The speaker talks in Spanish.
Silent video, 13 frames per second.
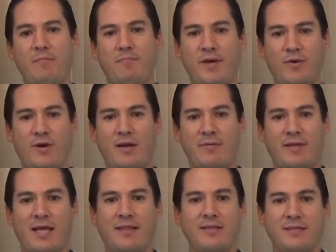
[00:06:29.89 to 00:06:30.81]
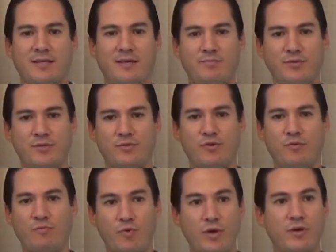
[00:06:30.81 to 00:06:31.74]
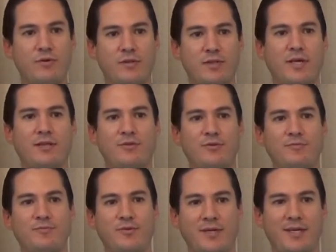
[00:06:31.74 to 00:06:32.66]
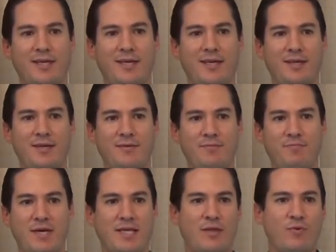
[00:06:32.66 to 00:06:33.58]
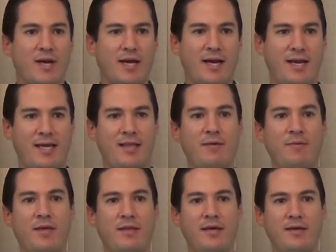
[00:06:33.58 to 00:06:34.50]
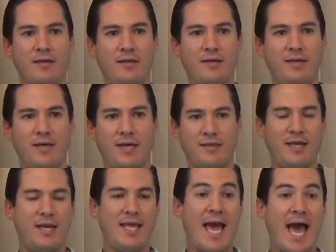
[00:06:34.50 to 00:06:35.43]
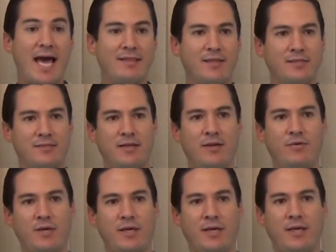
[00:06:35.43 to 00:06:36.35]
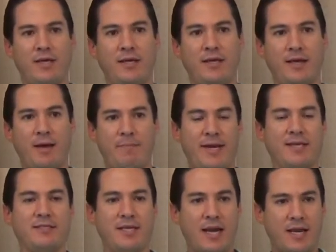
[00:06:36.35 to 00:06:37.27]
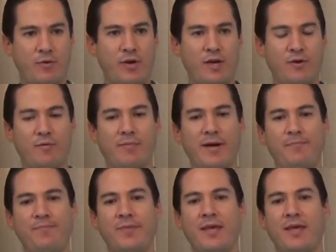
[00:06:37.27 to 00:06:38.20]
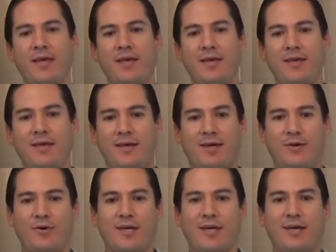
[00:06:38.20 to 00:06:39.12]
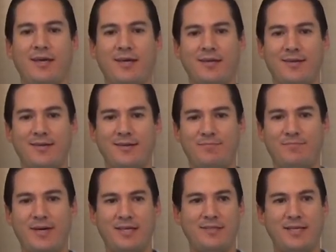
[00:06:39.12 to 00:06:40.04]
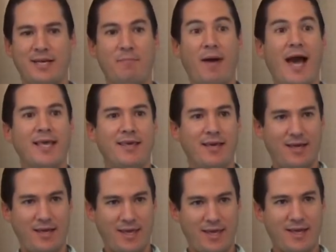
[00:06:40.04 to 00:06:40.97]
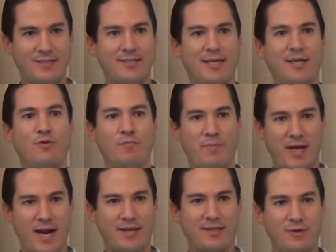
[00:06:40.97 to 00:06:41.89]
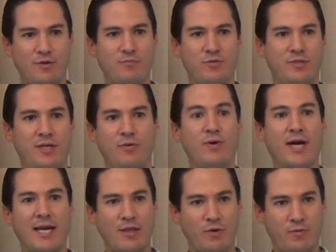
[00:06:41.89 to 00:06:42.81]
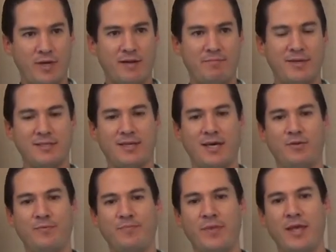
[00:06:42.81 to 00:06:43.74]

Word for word: pero la verdad es de que pues estoy muy contento porque me ha dado una calidad de vida que tenía antes de lo que apareciera el neurinoma y creo que pareciera magia, que llegues a recuperarte como si nunca nada hubiera pasado.